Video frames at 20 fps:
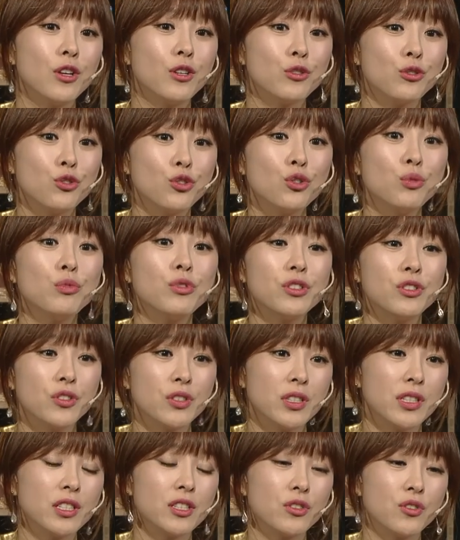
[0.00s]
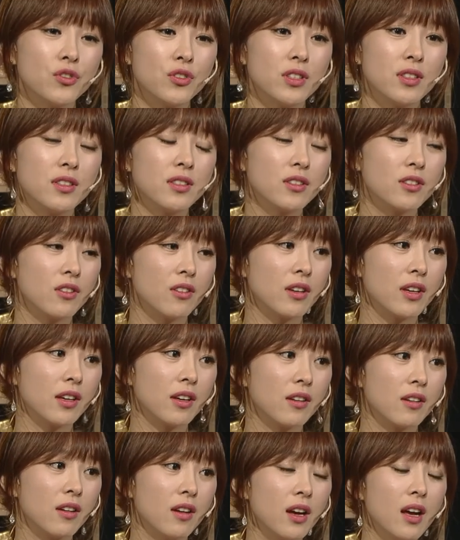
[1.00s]
숨을 쉬실 수 있는 거예요.
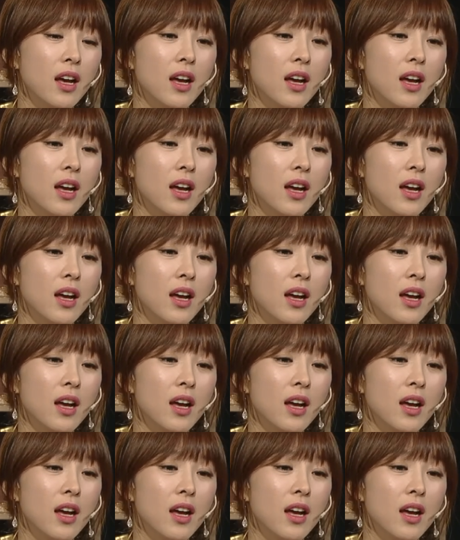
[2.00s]
아.